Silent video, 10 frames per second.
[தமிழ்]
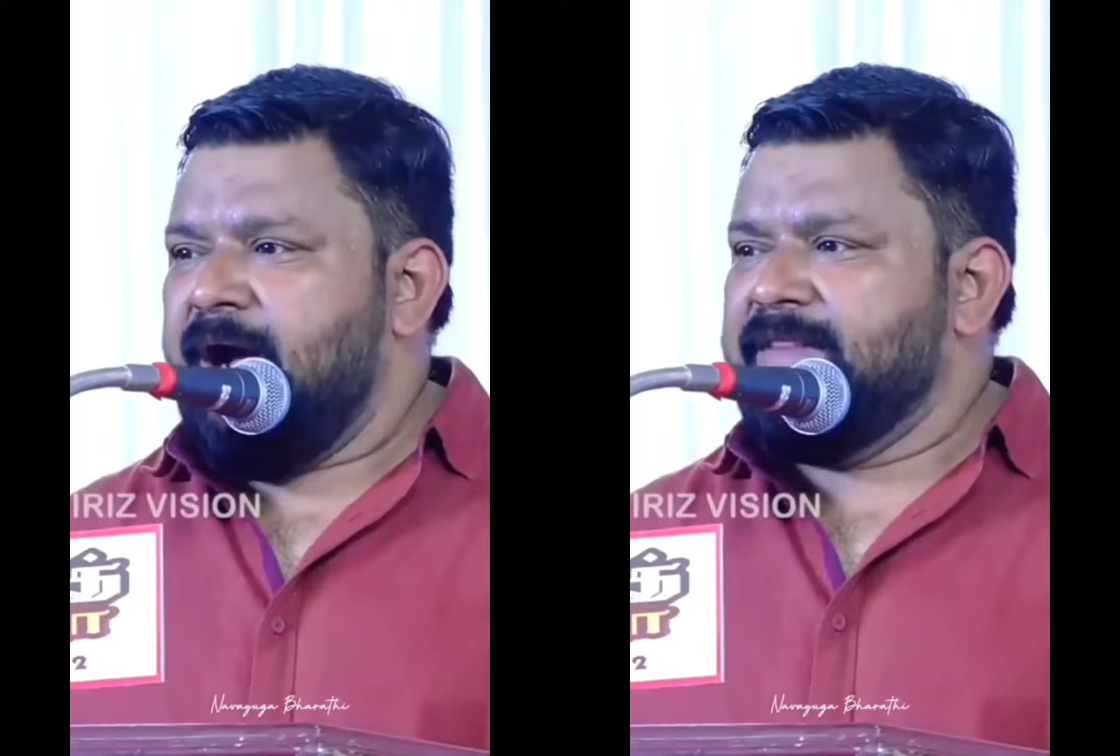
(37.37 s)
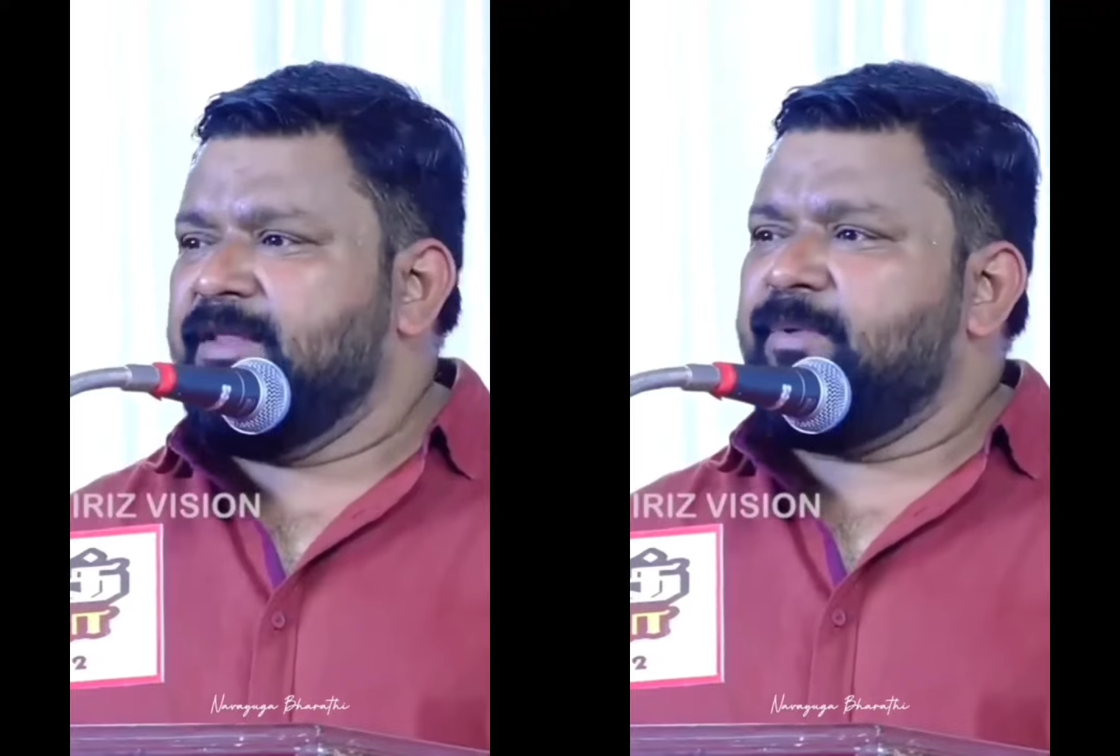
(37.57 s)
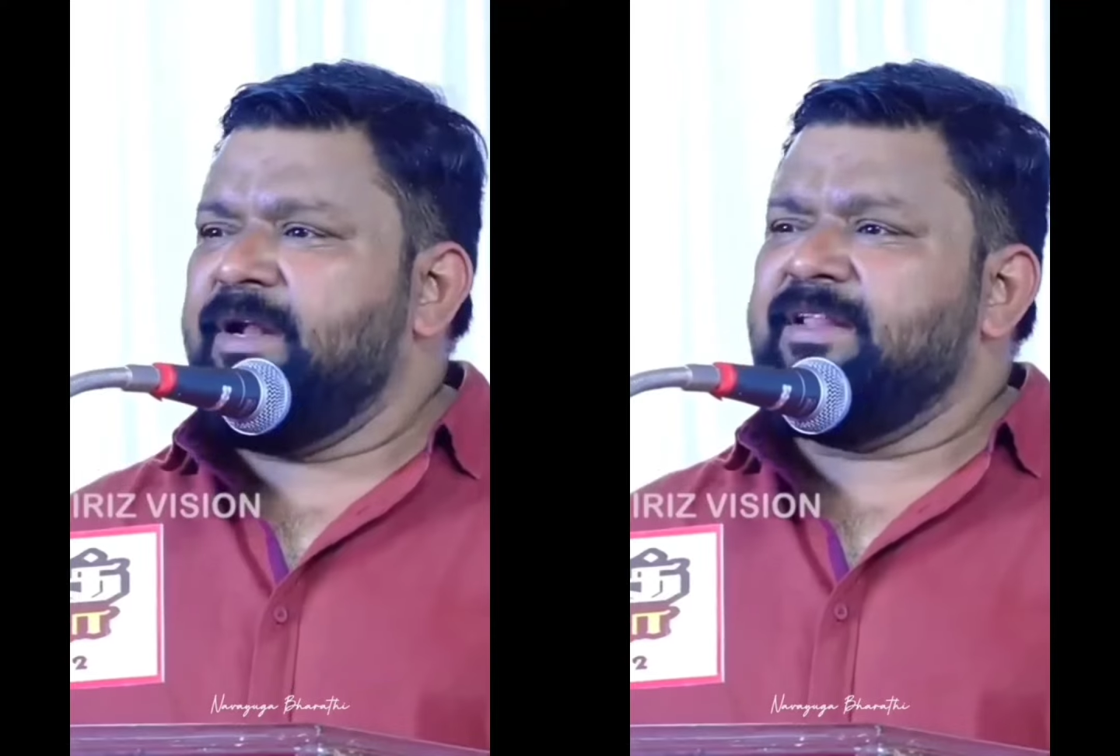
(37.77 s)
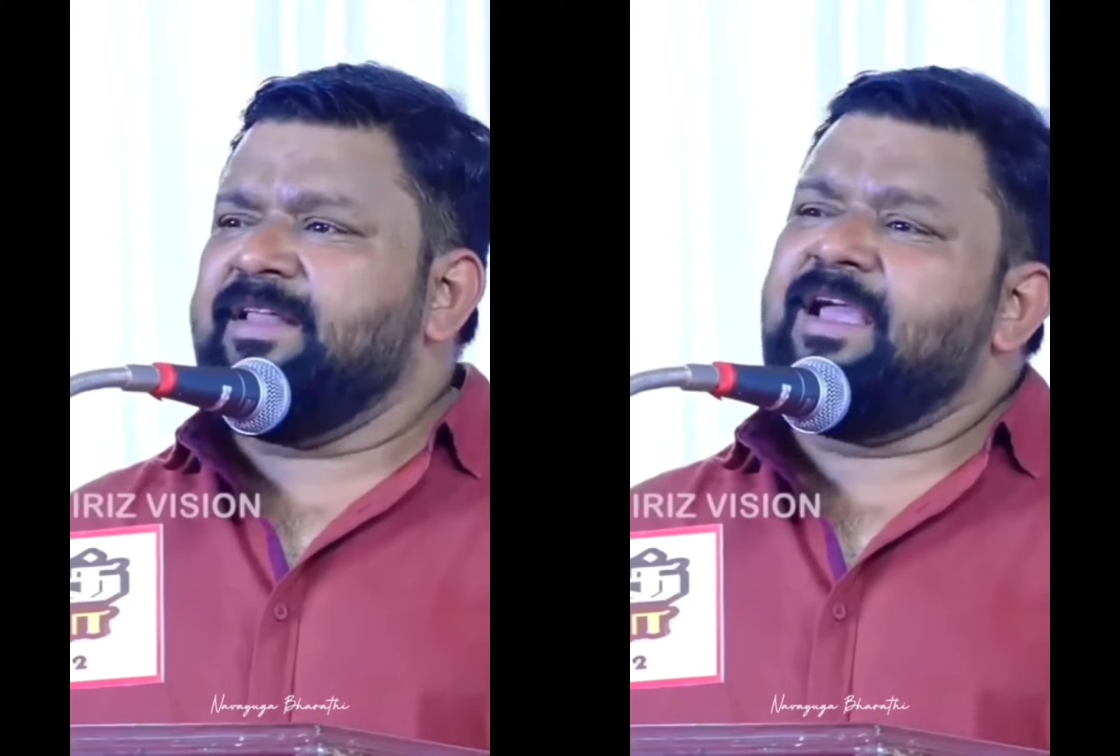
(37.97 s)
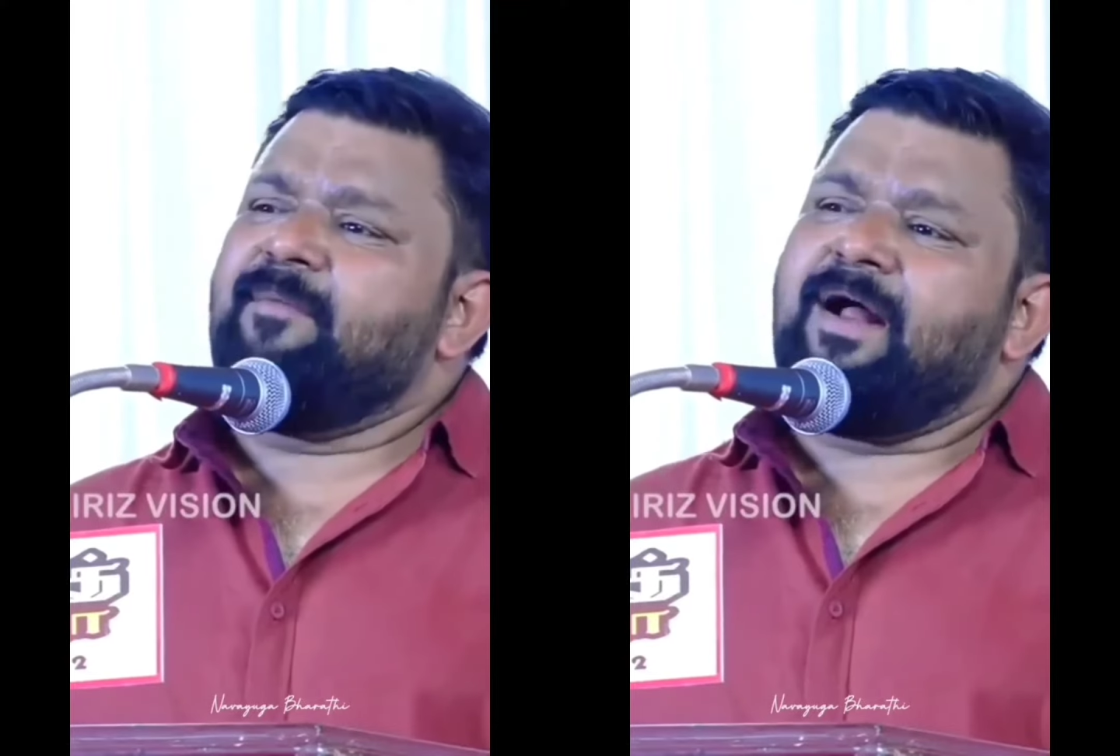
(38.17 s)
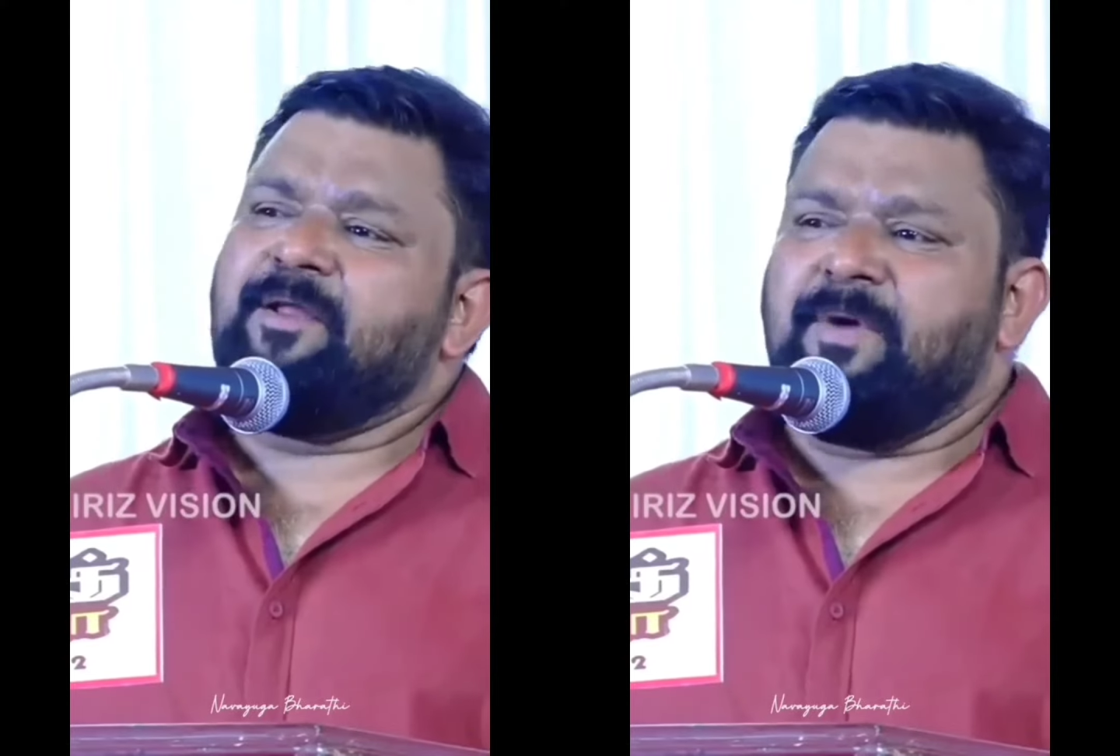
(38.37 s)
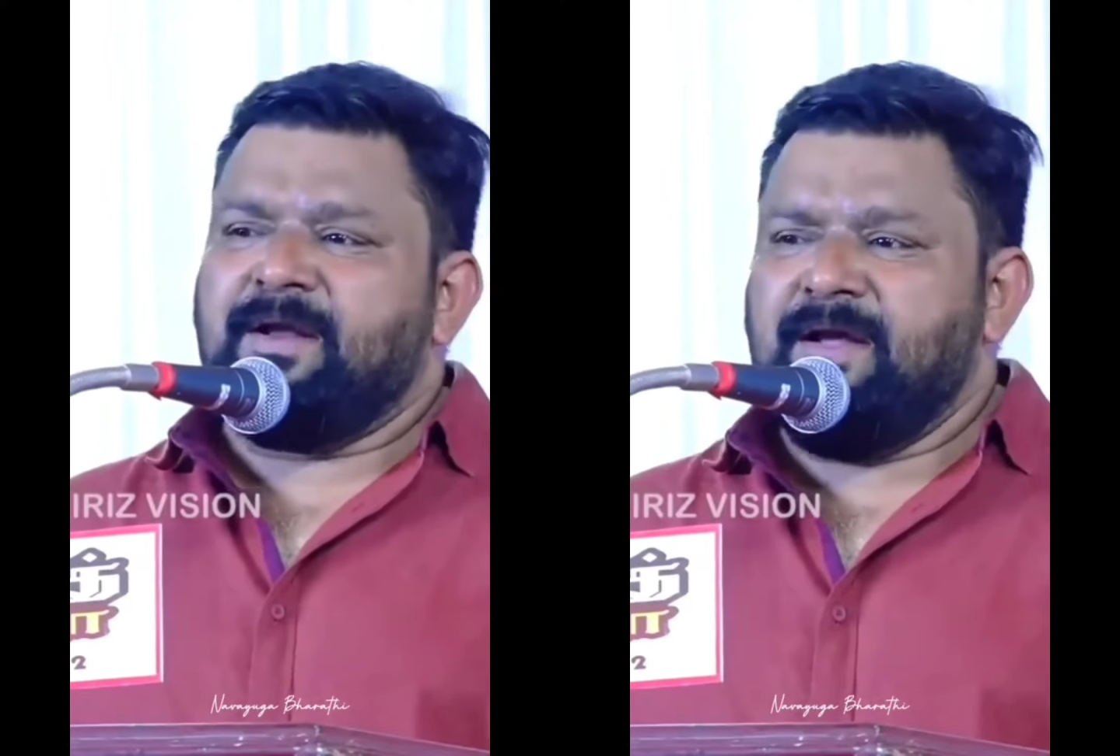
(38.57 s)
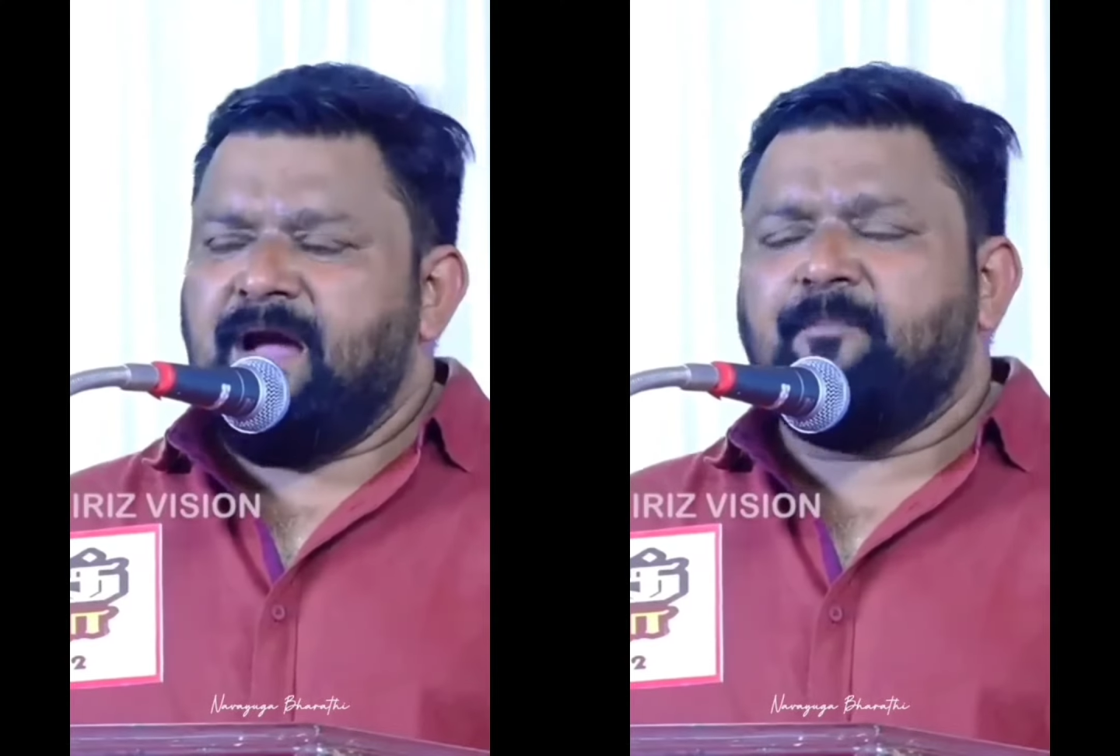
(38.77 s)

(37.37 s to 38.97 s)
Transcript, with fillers: அந்த பிள்ளைகிட்ட இந்த கேம் ஆடி பாருங்க